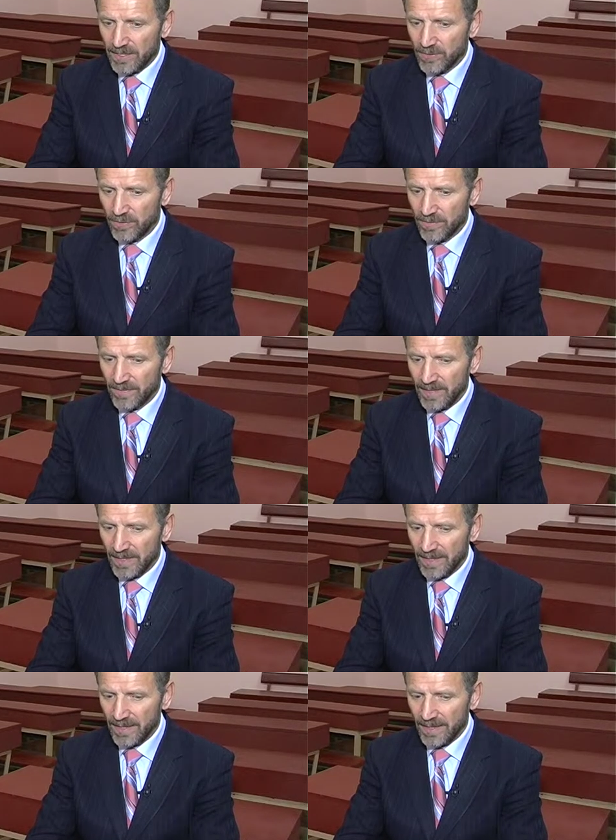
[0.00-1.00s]

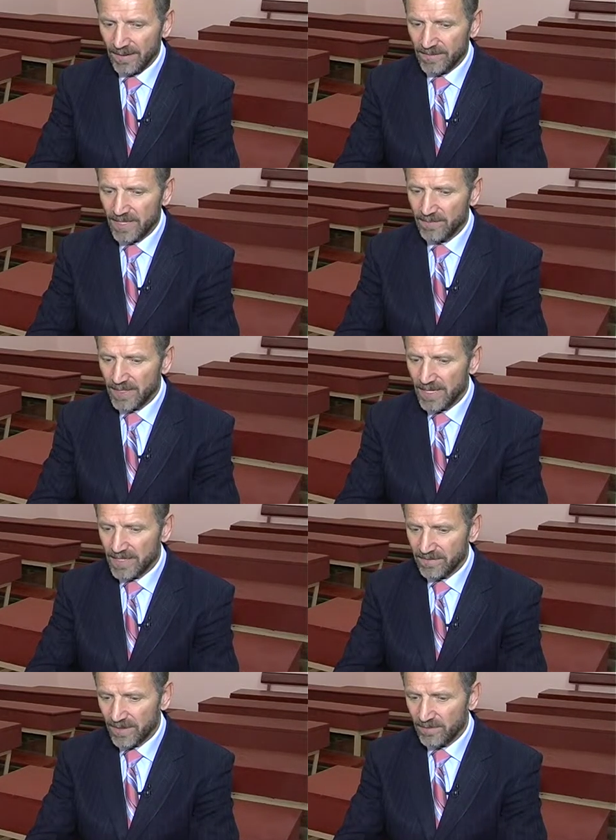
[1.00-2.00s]
отсутствие
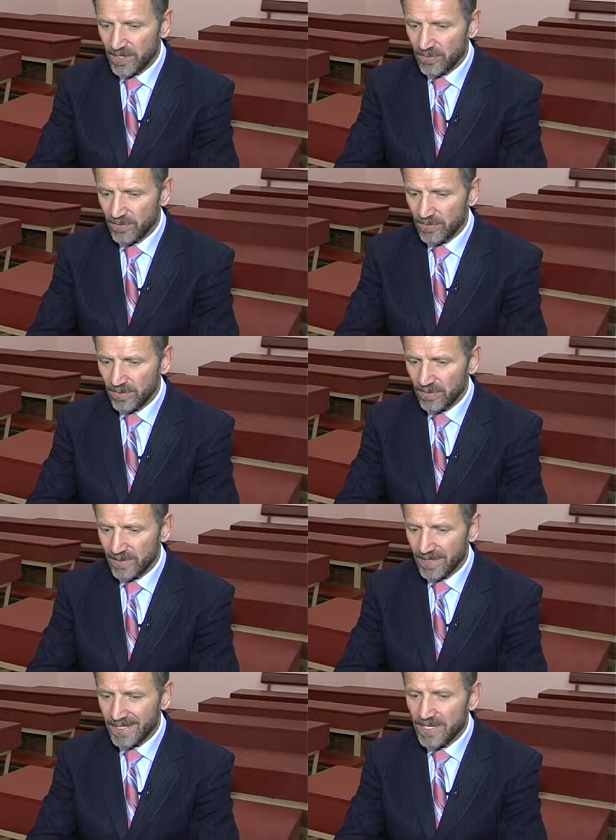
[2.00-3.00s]
взаимодействия между
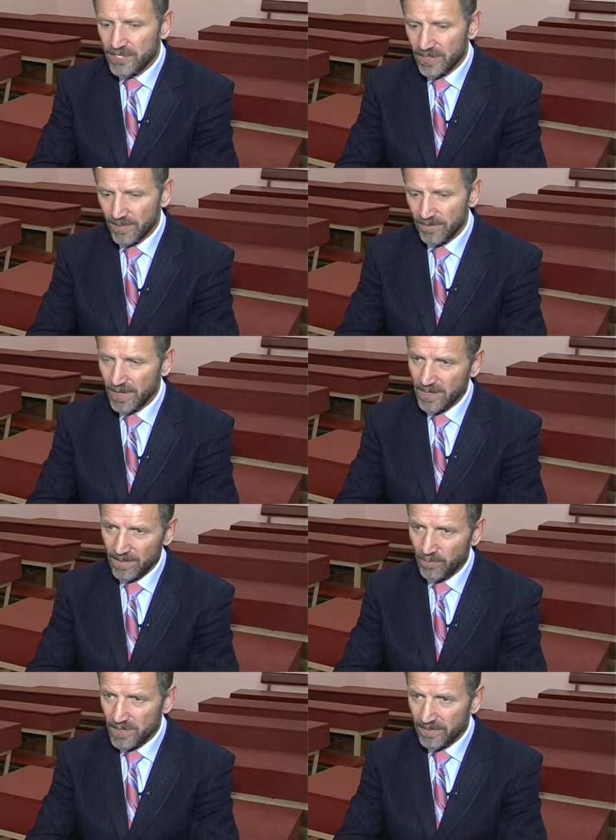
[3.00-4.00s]
различными
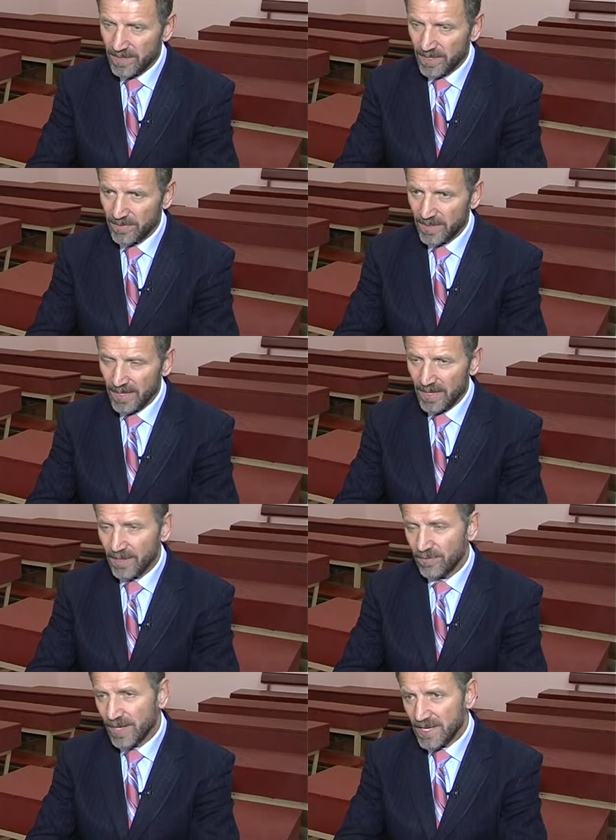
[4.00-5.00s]
природопользователями,
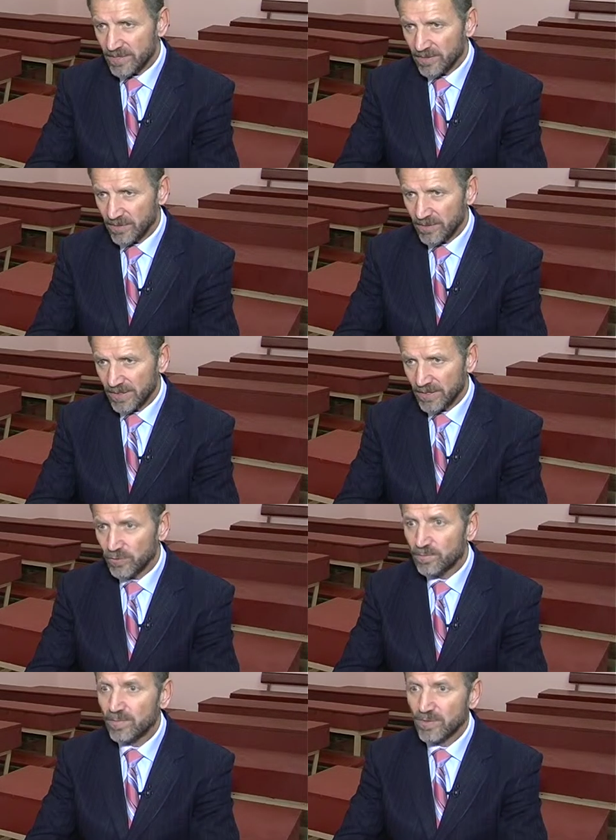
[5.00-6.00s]
властью
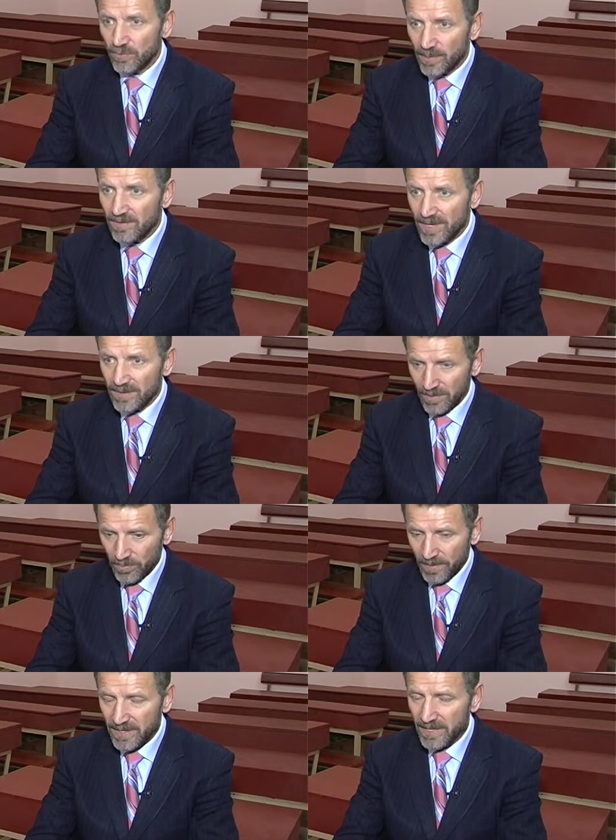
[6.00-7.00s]
и
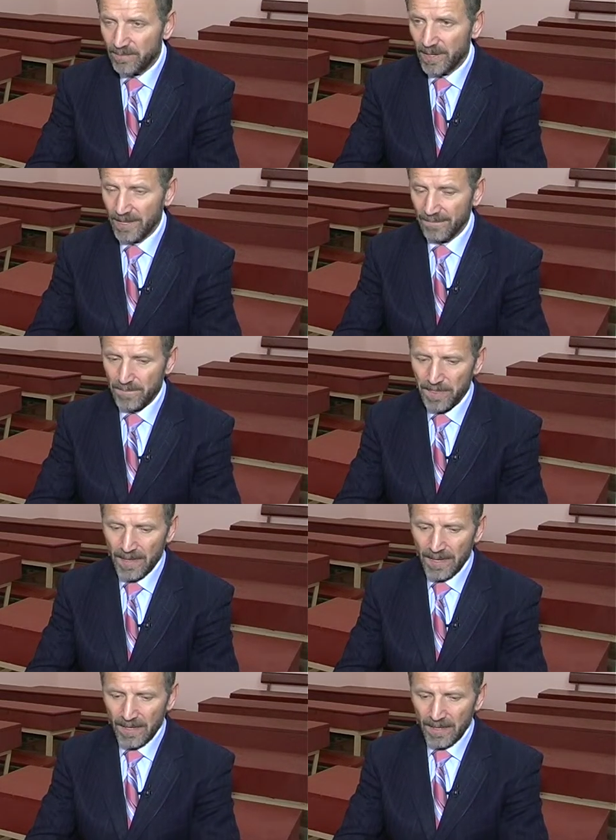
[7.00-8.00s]
управлением парком.
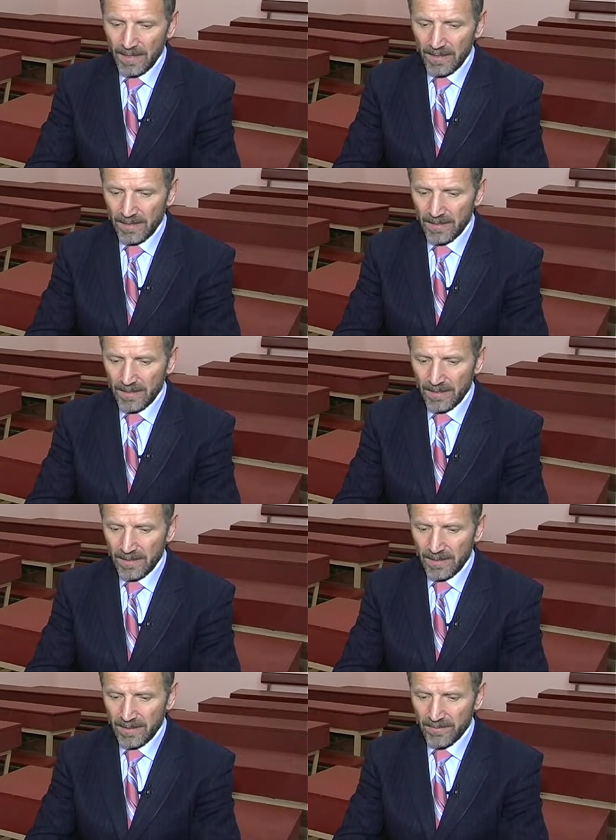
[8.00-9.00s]

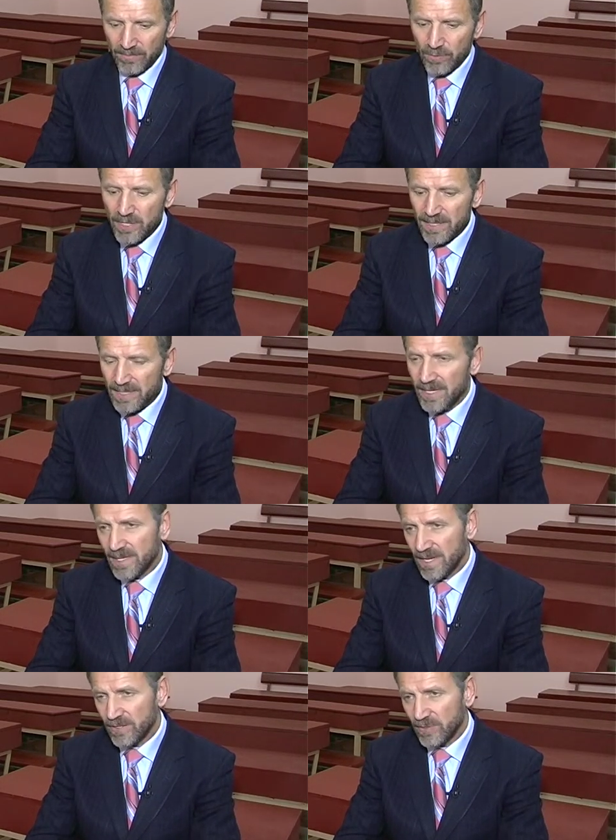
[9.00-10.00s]
Э, бюджетные
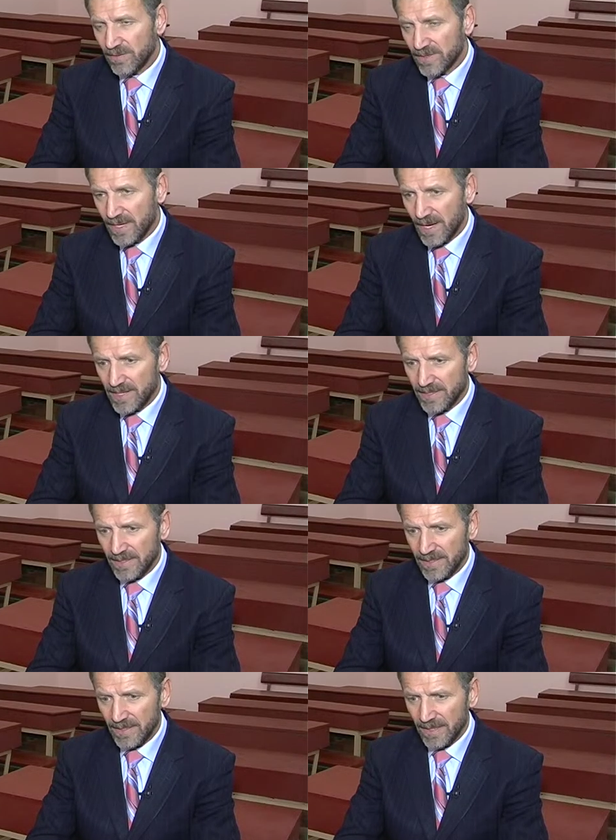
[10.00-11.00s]
деньги, которые
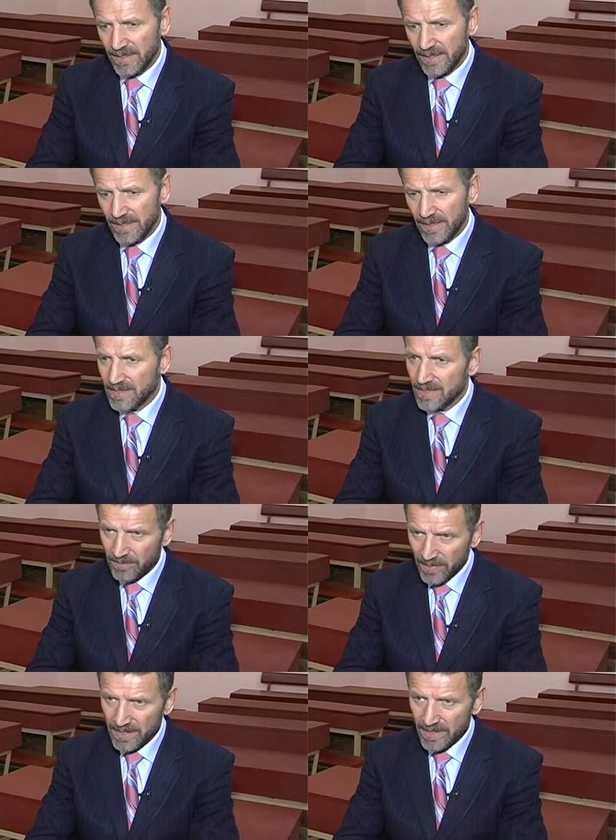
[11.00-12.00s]
выделялись, они
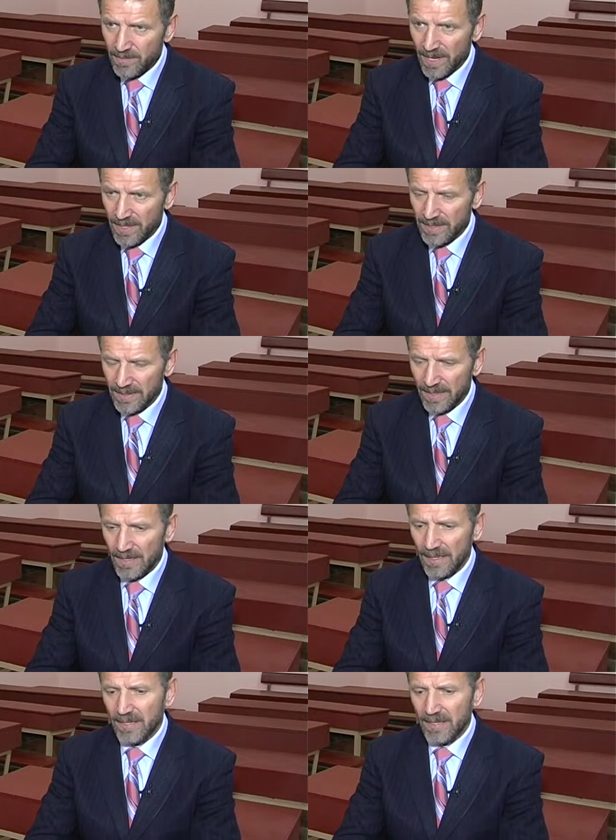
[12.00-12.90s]
разграблялись,